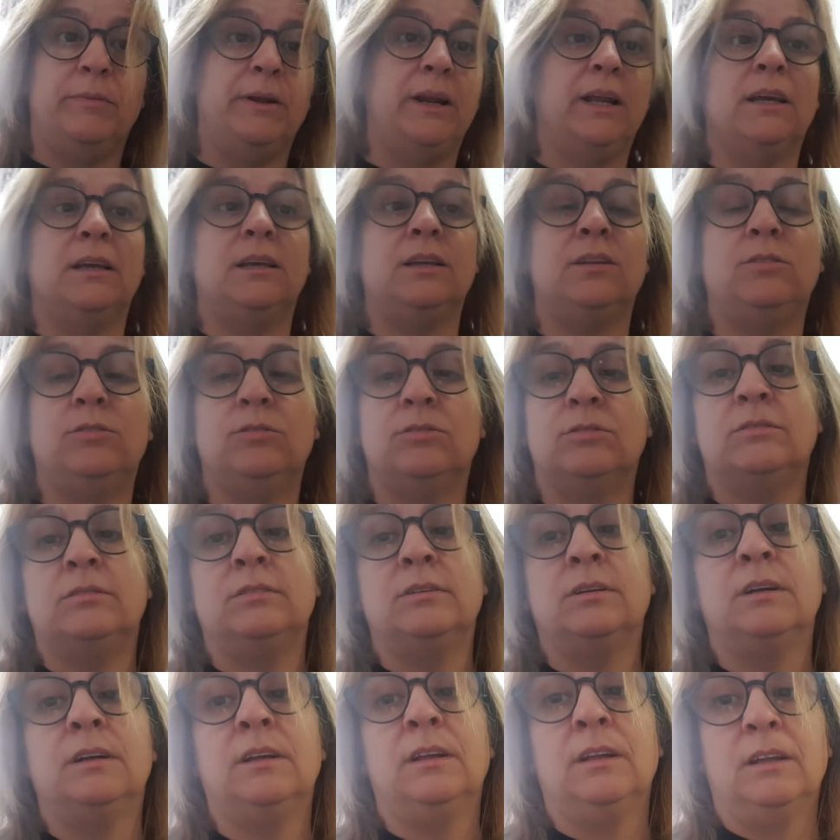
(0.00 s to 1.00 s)
me la quito,
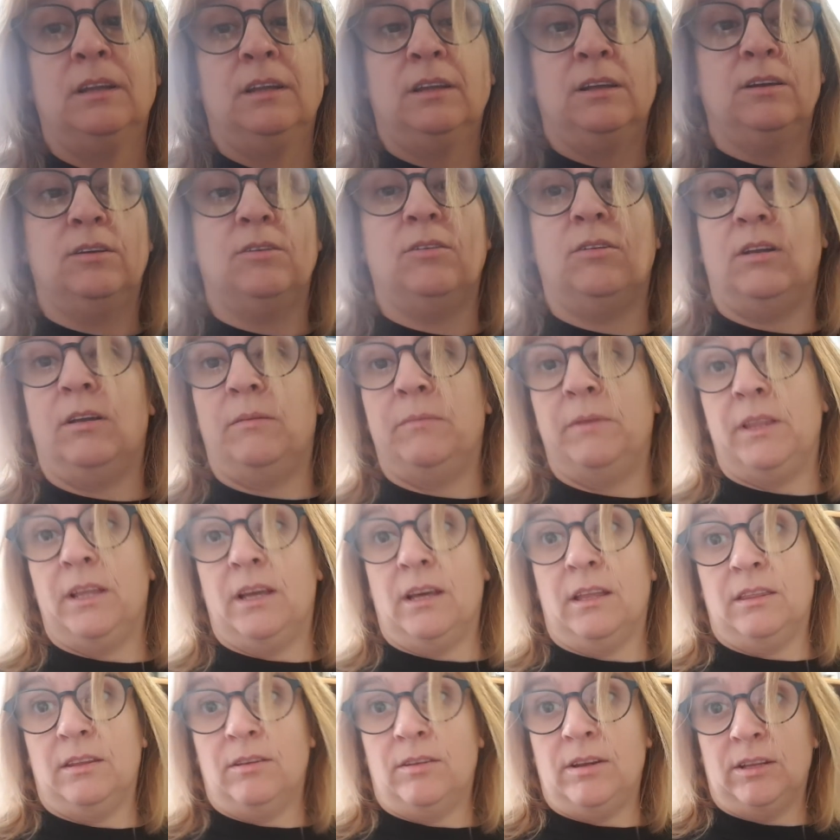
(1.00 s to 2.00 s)
con la
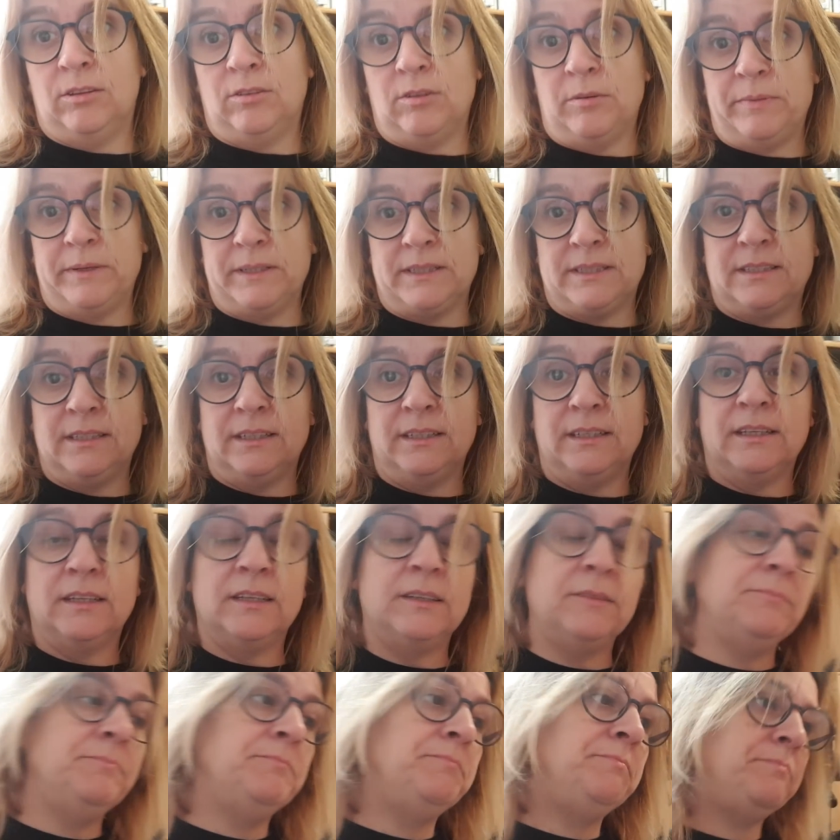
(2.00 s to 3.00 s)
medicación a toda
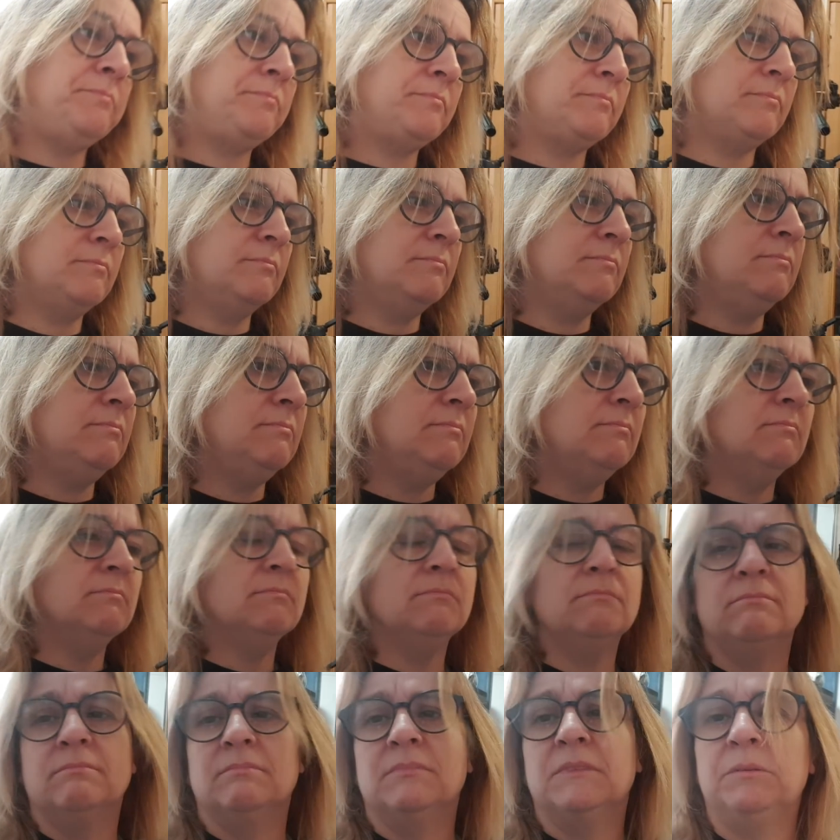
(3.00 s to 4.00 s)
pastilla,
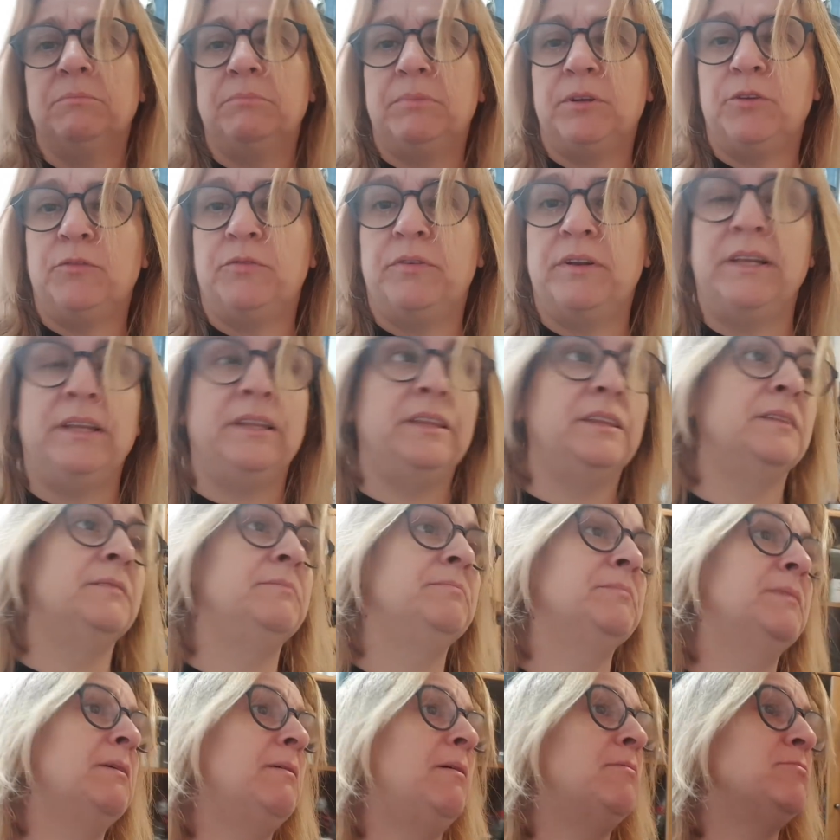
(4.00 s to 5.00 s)
pero feliz,
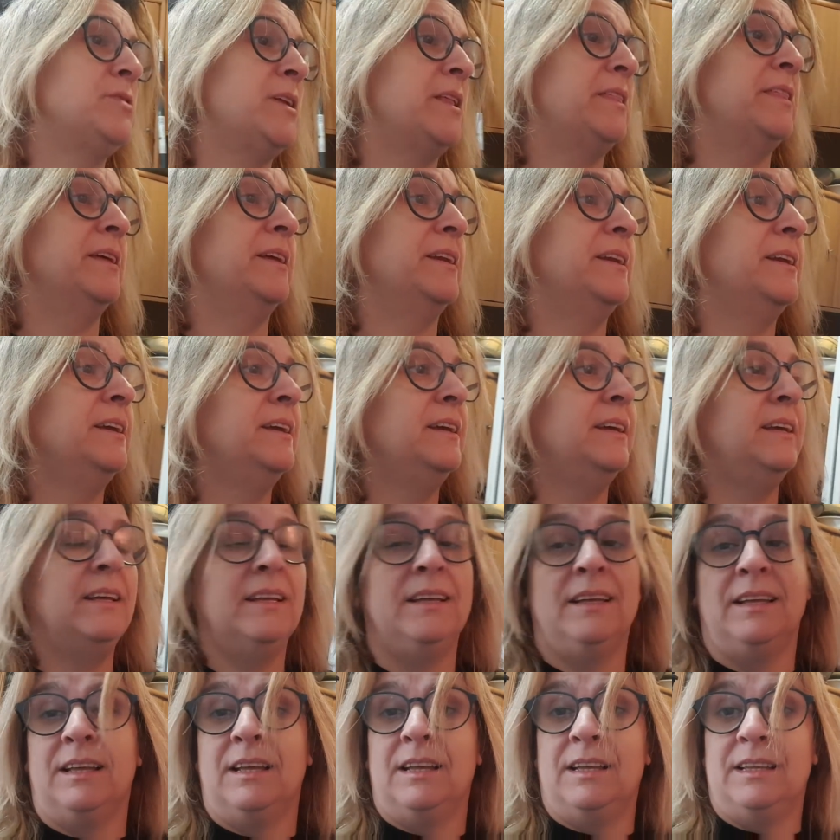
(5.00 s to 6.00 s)
¿qué vamos a hacer?
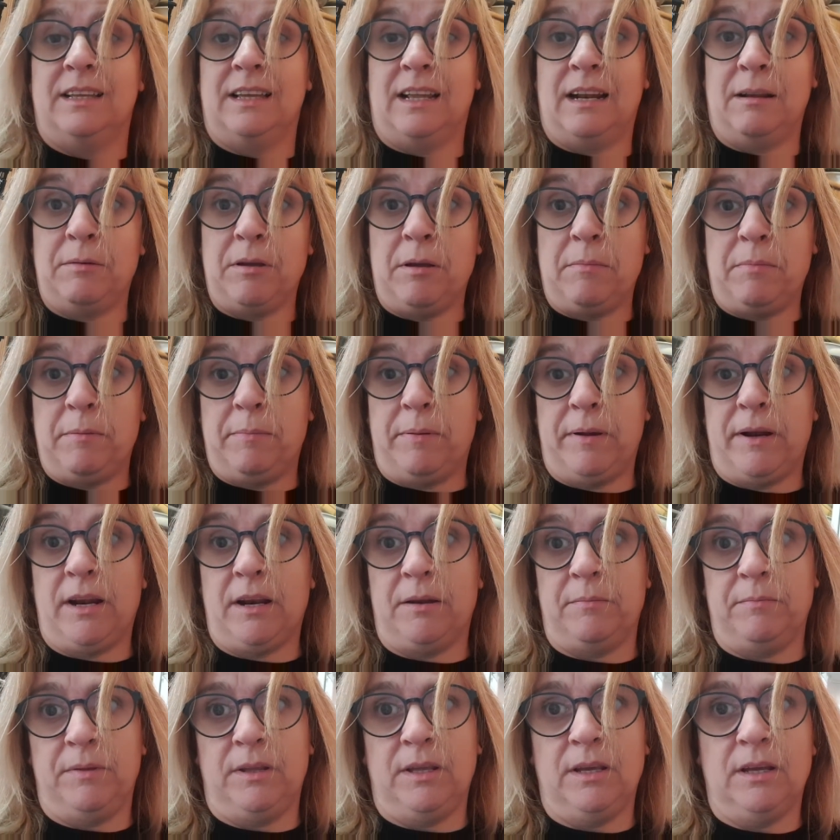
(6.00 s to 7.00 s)
Y ahora me voy a
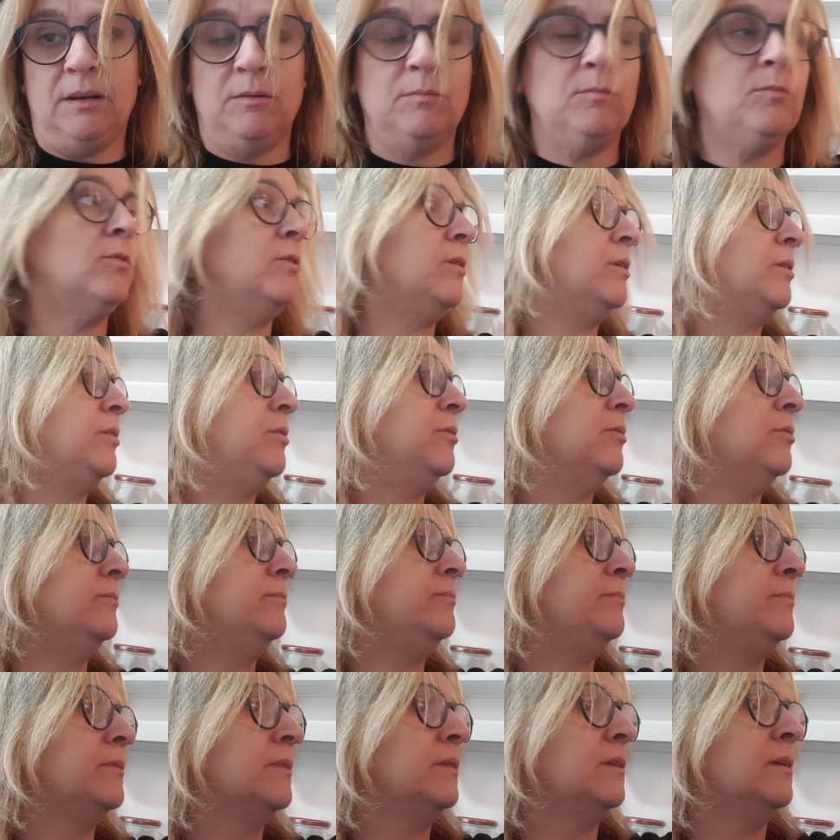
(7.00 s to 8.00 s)
preparar mi
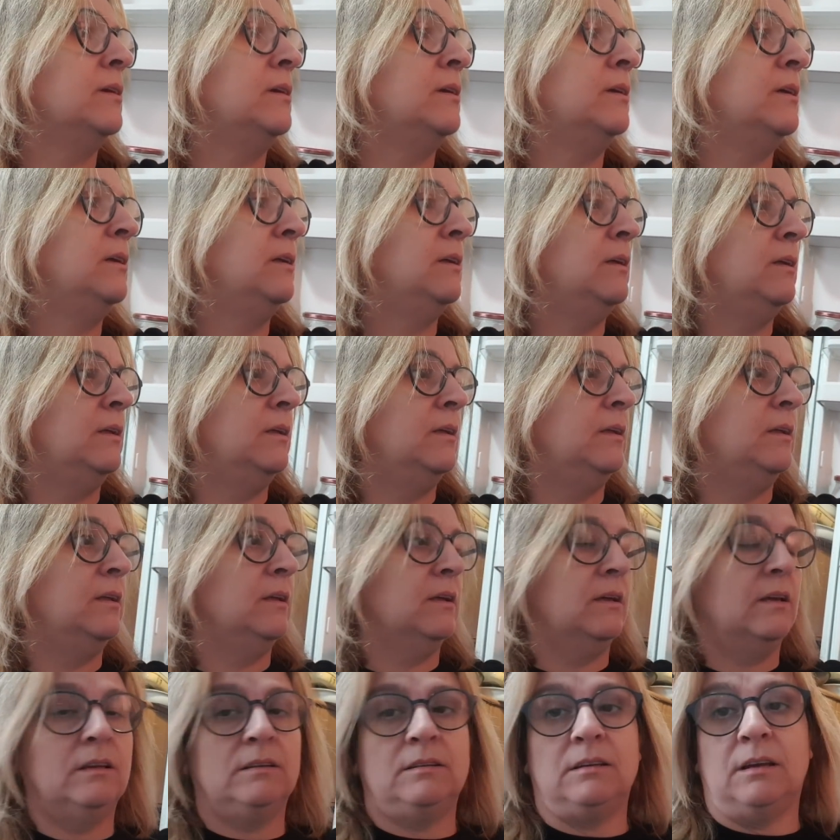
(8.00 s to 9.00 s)
almuerzo,
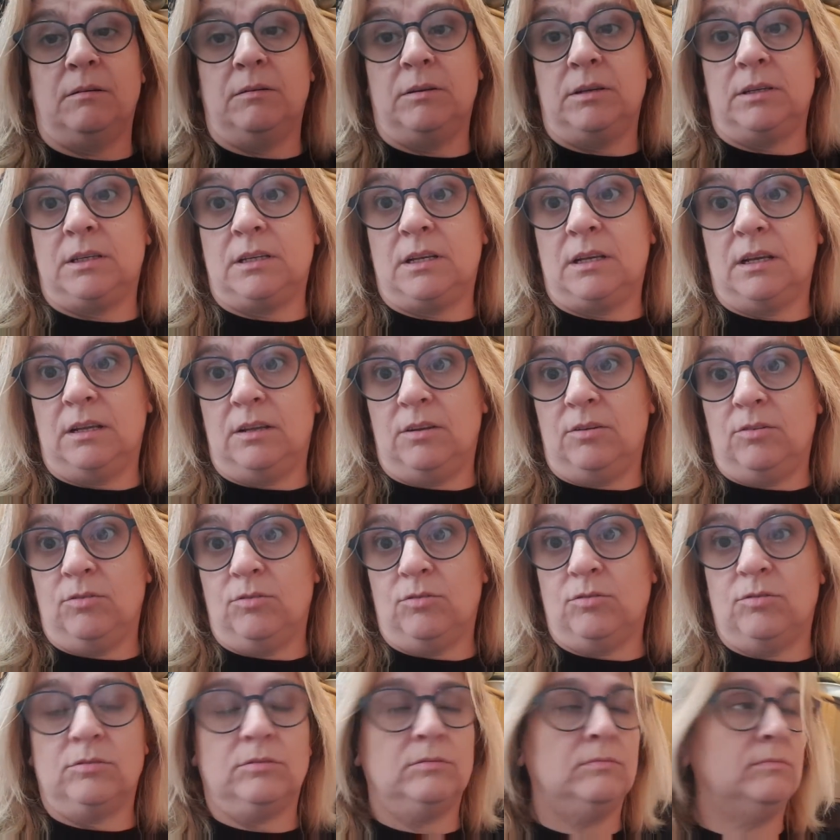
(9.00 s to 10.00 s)
que sabéis que
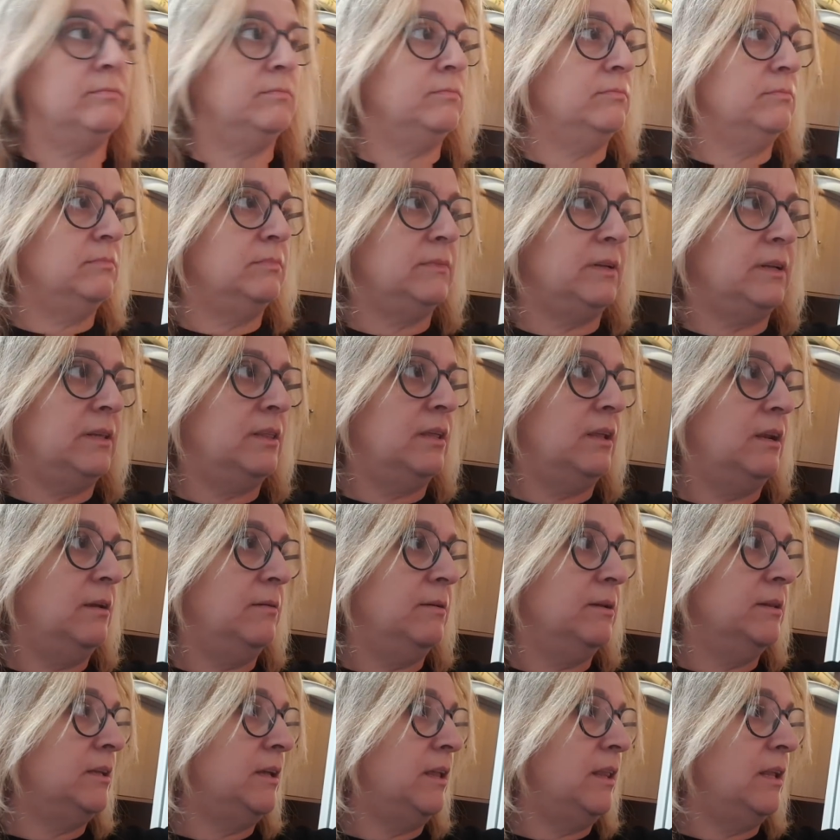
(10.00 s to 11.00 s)
yo recién
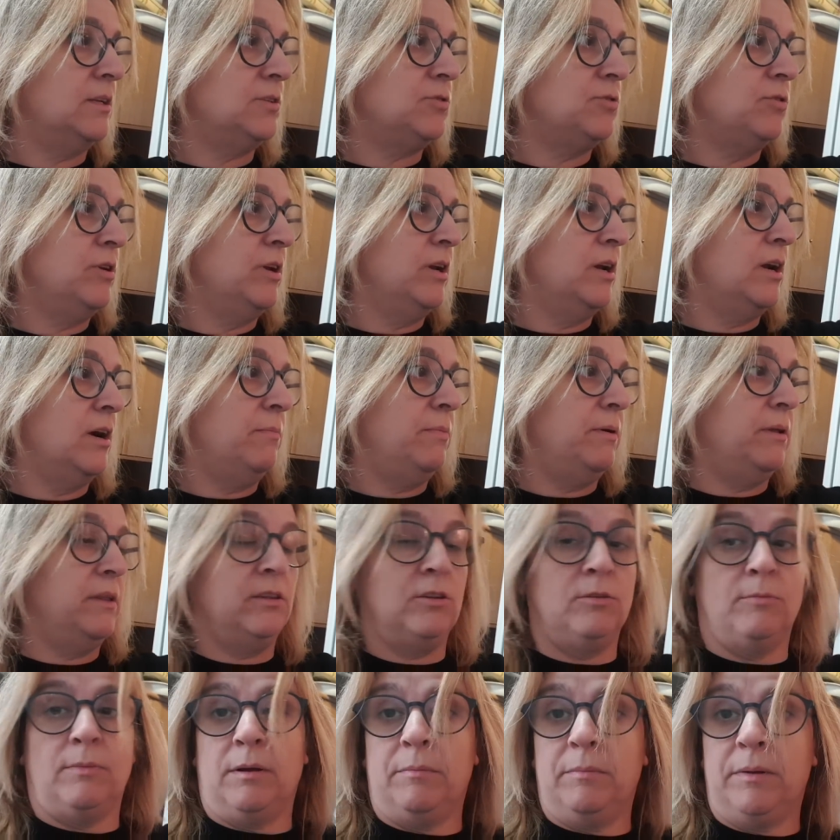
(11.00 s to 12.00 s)
levantada soy incapaz
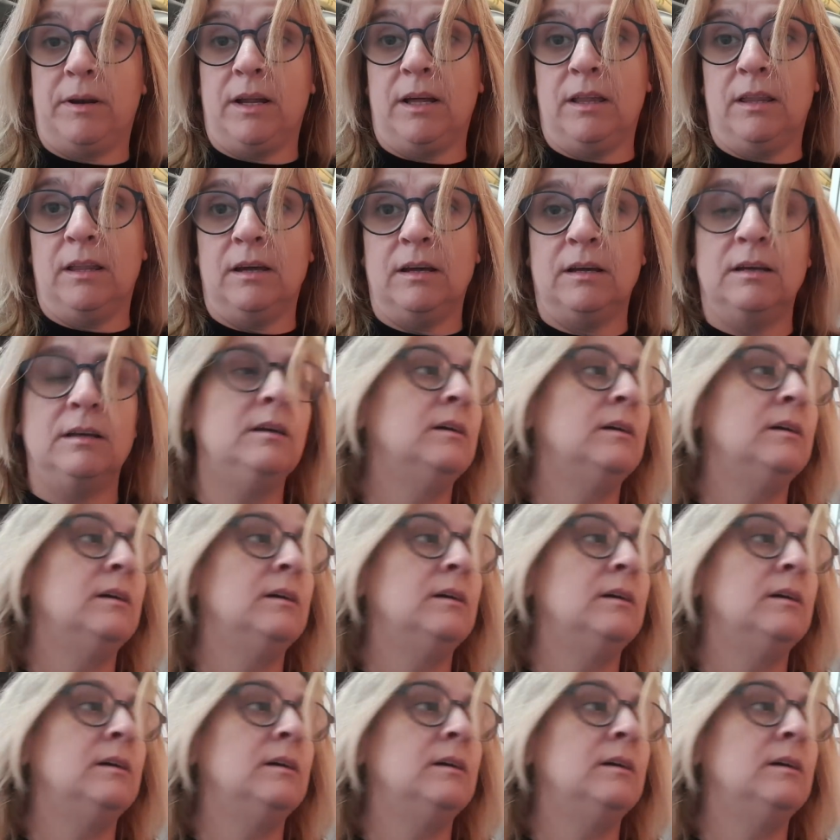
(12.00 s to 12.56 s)
de tomarme nada